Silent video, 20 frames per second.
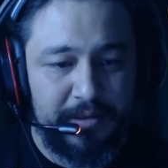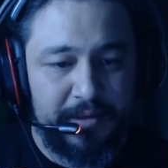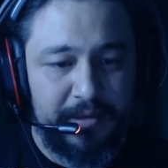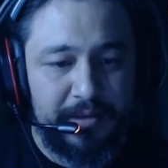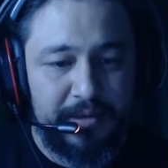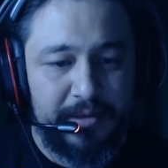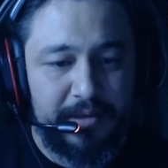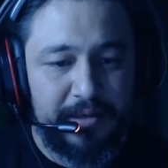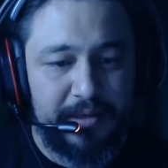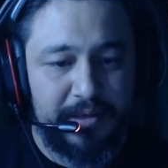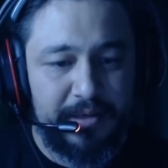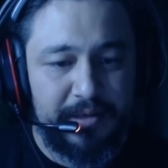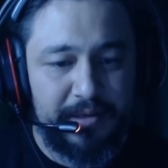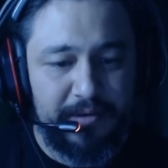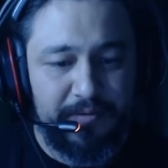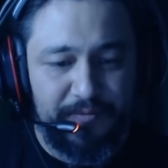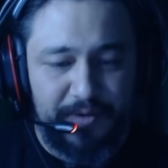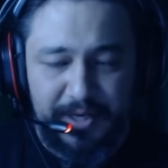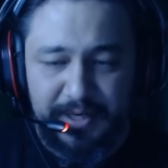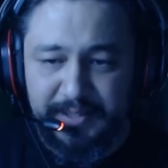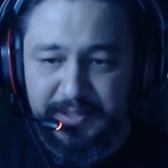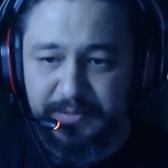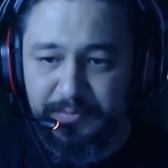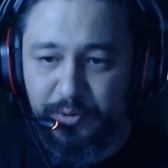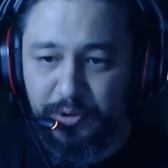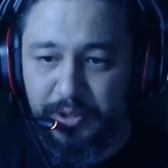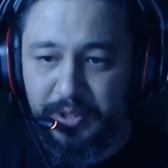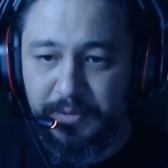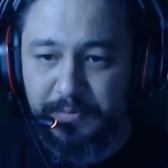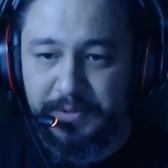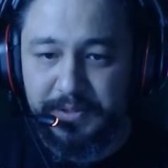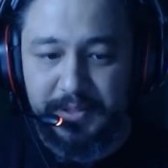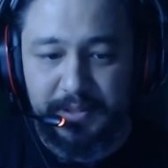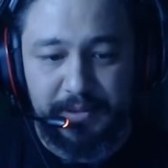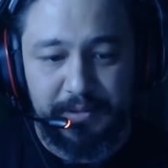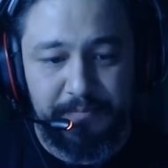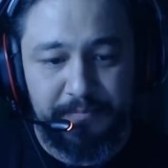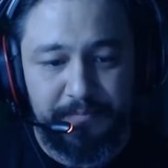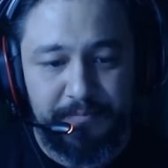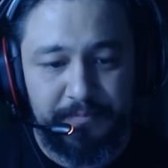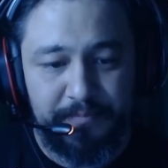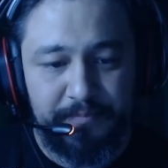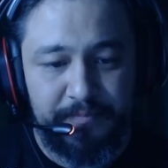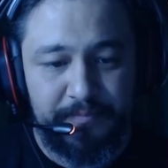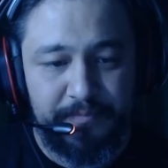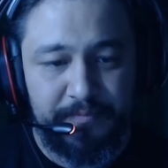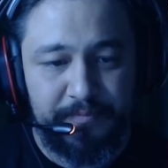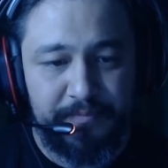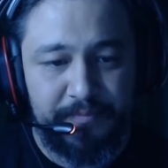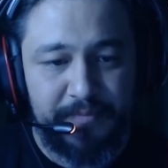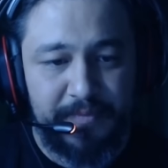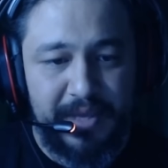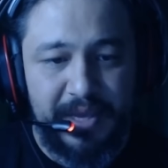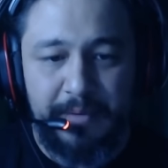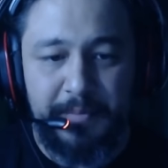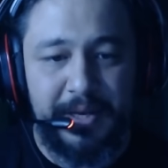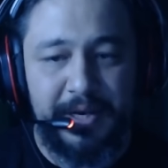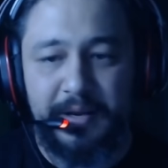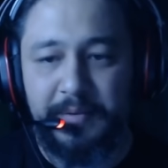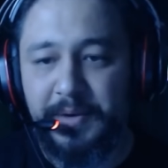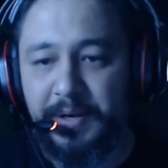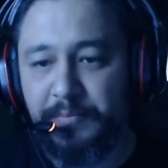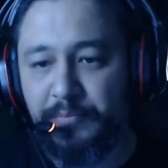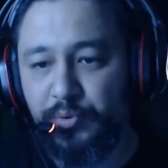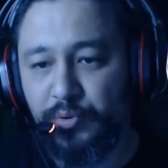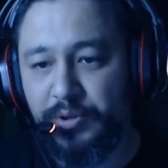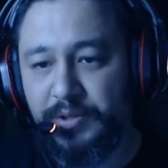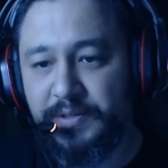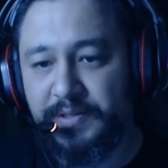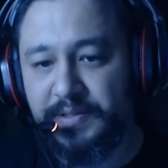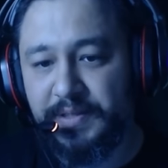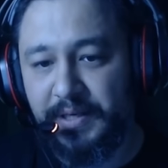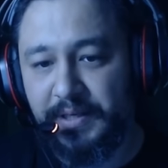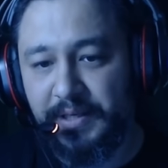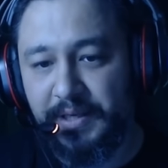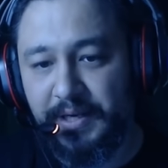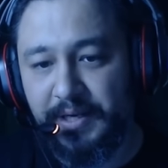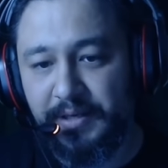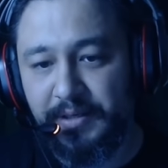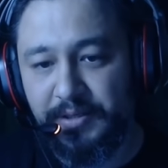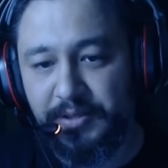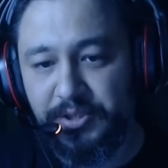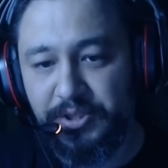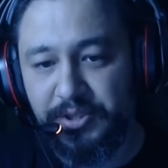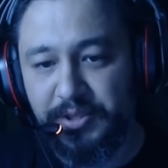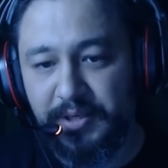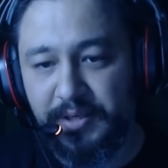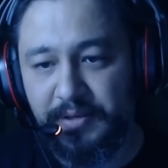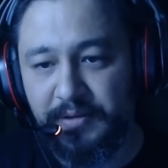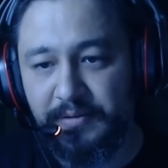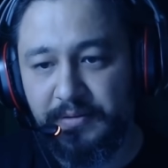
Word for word: e, vardı böyle bir tanım. Hemen hemen bu insan yani işte.